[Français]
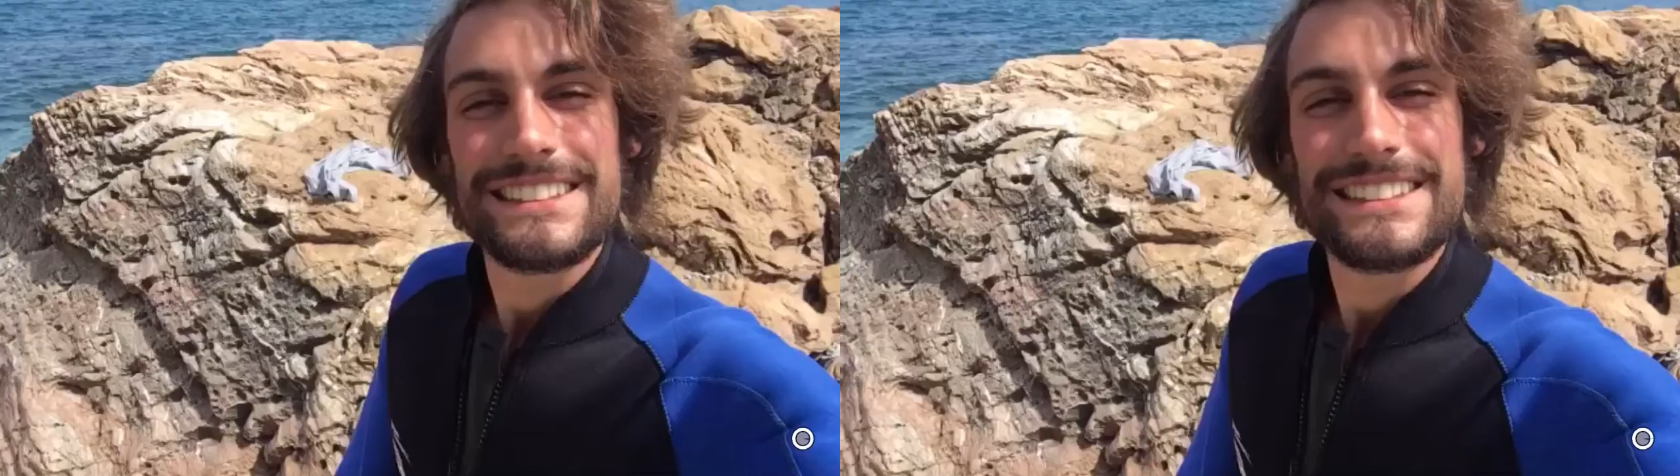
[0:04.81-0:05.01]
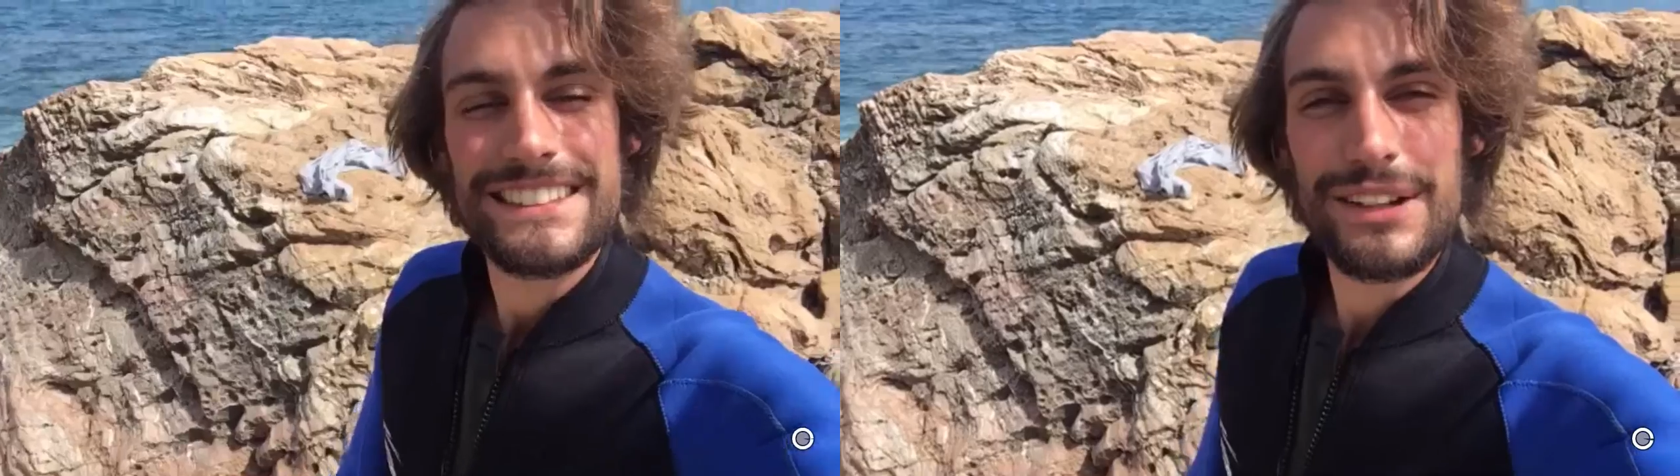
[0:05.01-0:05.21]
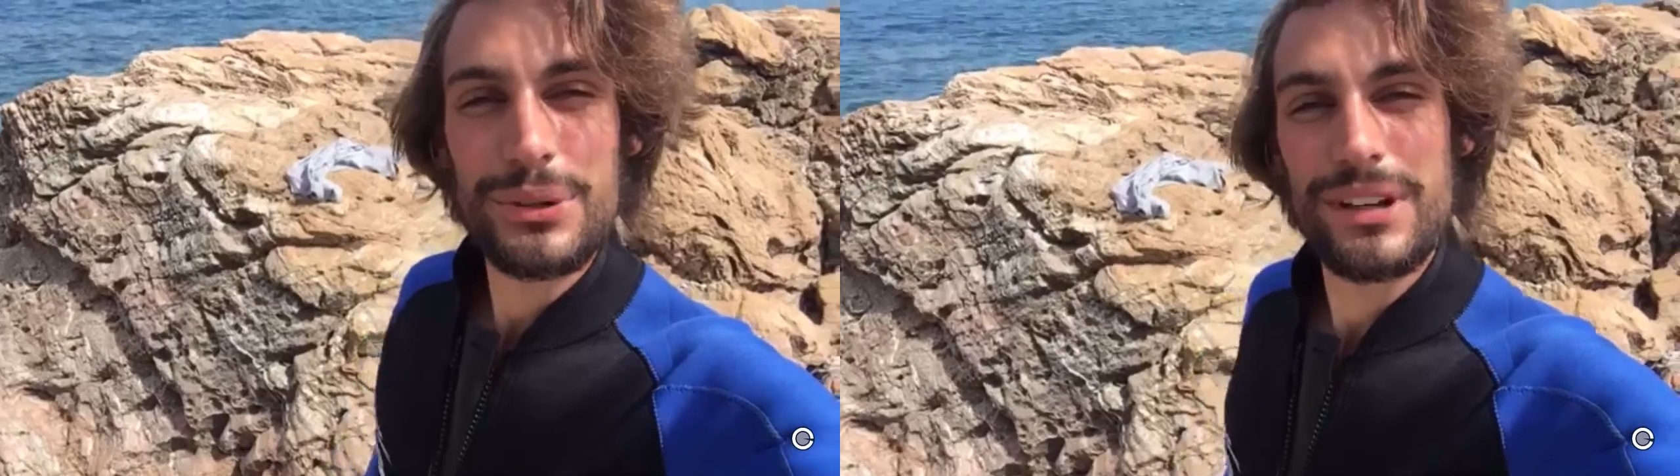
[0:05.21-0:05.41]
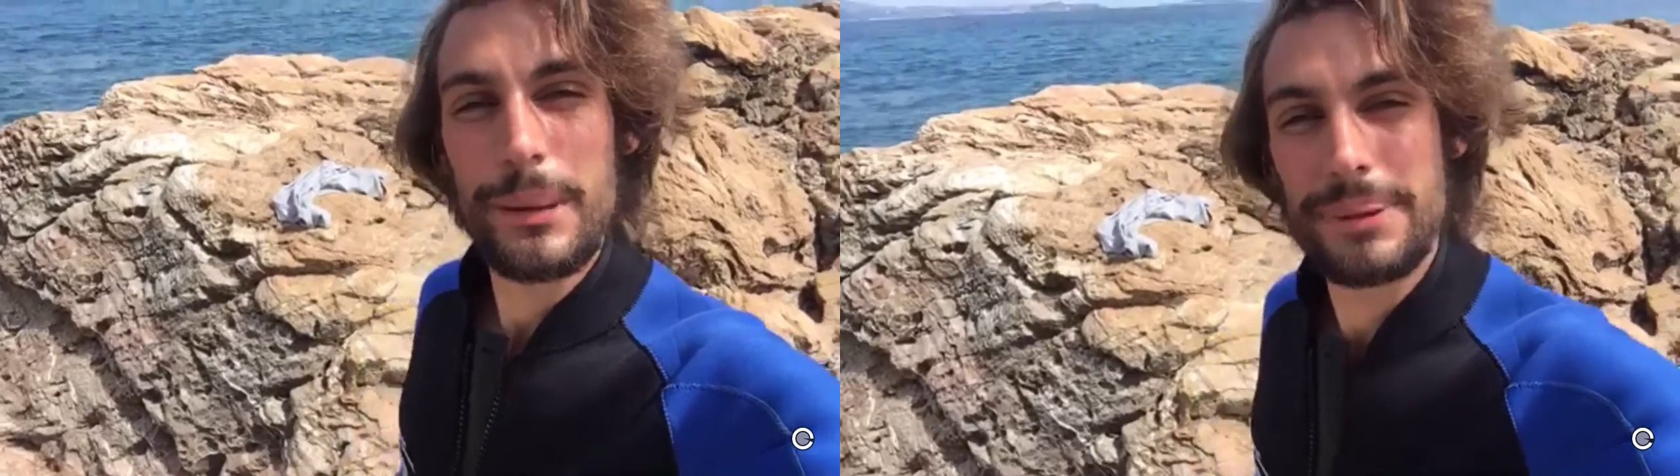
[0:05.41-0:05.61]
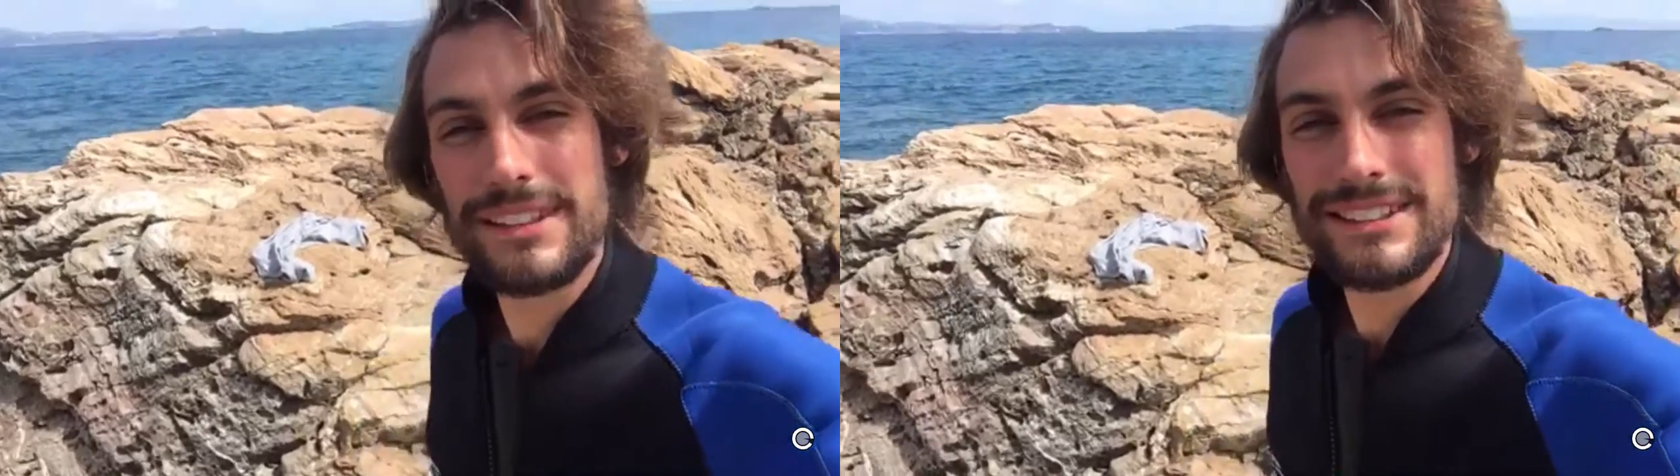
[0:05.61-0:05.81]
Salut les
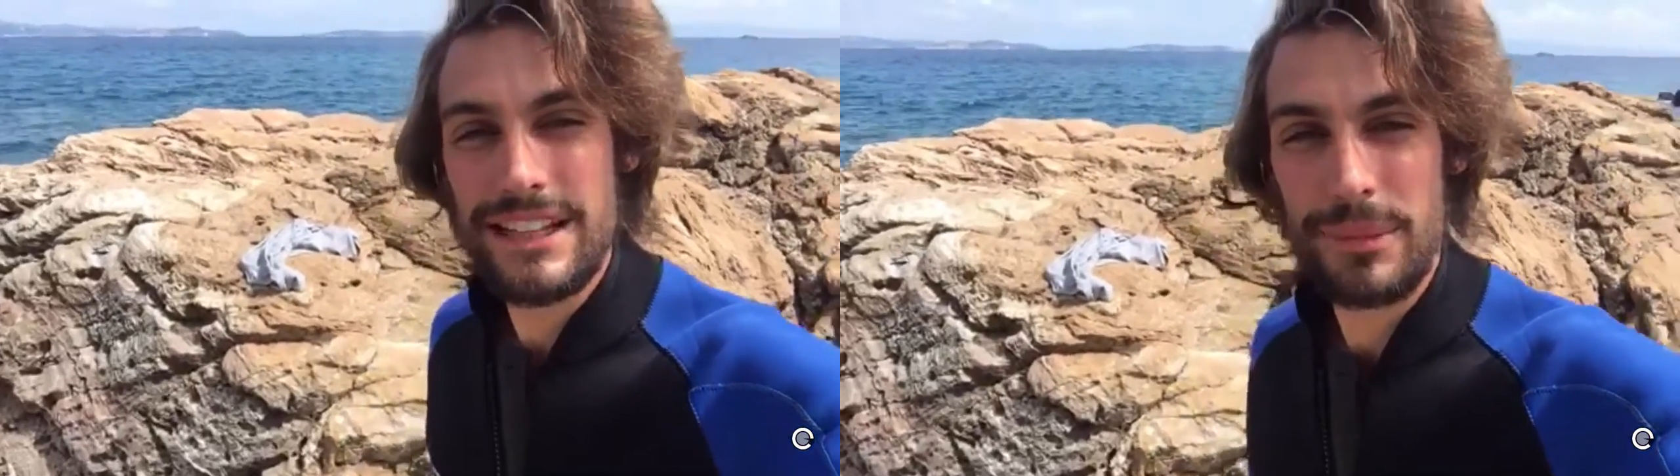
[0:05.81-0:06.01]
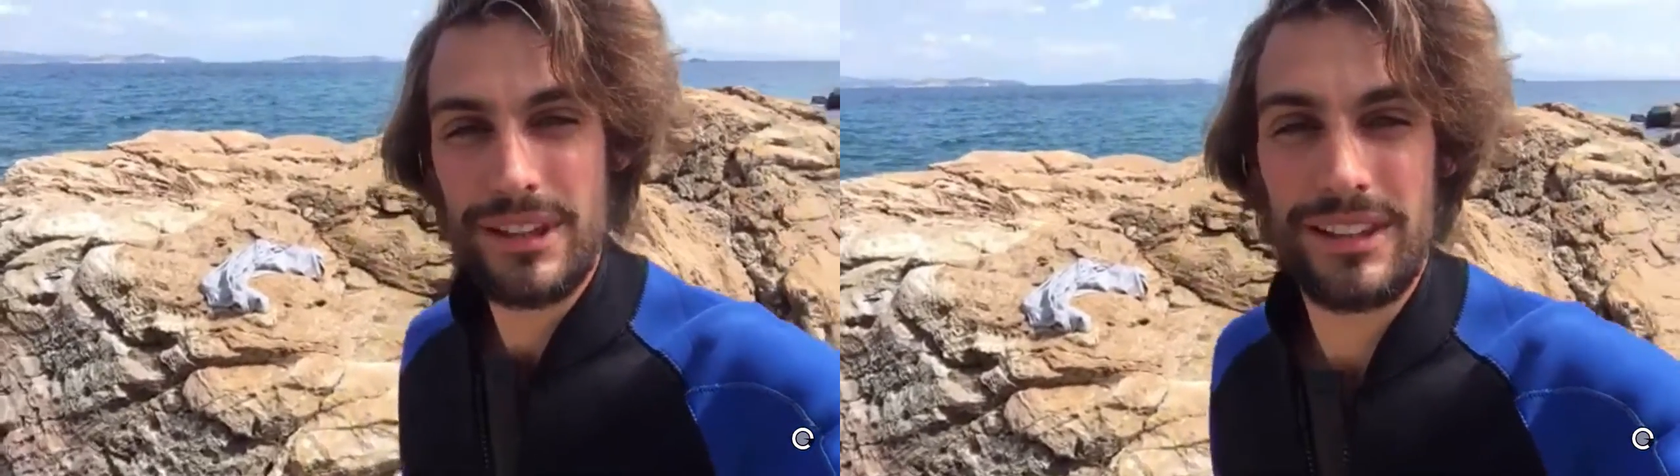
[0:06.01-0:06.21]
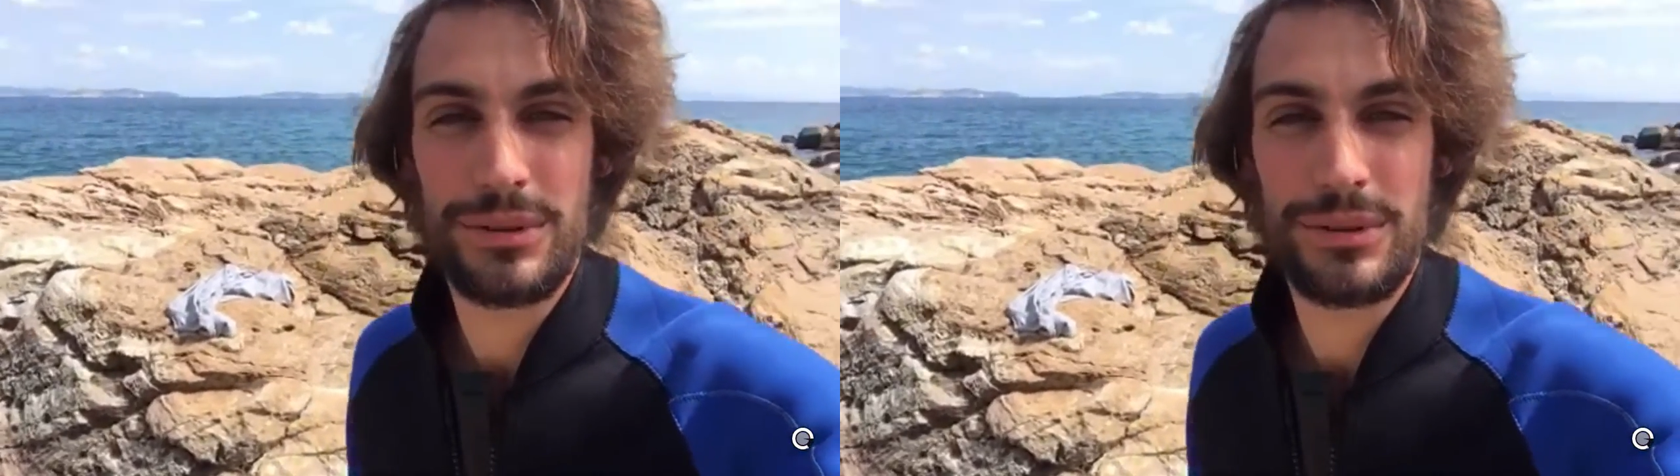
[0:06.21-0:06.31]
petits amis,